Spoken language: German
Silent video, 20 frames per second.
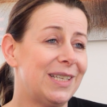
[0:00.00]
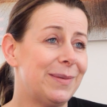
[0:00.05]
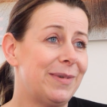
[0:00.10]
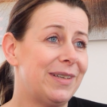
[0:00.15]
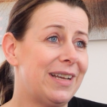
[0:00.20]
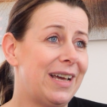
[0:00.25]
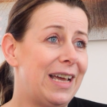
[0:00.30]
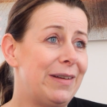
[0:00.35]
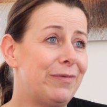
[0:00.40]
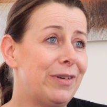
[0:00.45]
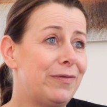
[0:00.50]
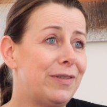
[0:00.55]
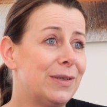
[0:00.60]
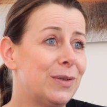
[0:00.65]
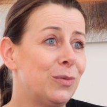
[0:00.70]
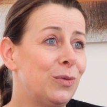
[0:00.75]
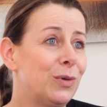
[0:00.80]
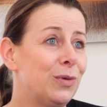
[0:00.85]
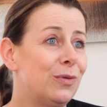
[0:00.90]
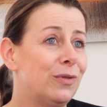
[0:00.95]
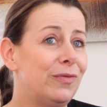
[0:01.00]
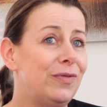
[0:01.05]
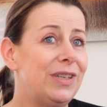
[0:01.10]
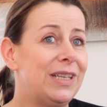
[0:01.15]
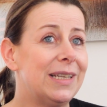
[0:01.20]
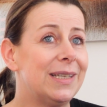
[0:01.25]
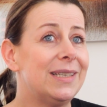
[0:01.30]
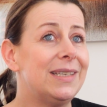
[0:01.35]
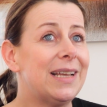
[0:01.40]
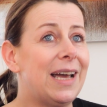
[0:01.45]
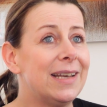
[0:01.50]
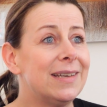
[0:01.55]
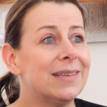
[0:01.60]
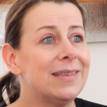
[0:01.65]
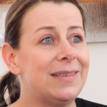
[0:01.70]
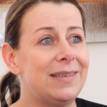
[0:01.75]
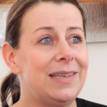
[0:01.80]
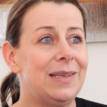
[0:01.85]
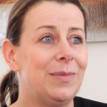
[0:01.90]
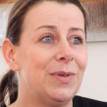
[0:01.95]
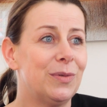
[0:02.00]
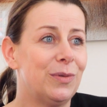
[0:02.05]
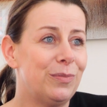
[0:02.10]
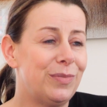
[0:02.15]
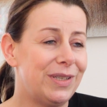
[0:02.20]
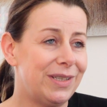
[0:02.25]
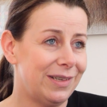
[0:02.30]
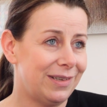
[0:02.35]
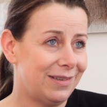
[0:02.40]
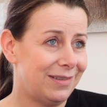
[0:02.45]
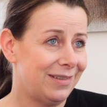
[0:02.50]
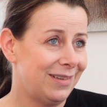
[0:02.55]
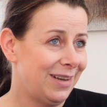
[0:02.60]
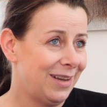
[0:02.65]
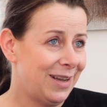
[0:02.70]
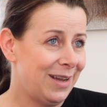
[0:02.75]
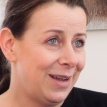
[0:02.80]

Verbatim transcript: dass man da einfach versucht, irgendwie dann andere Themen so ein bisschen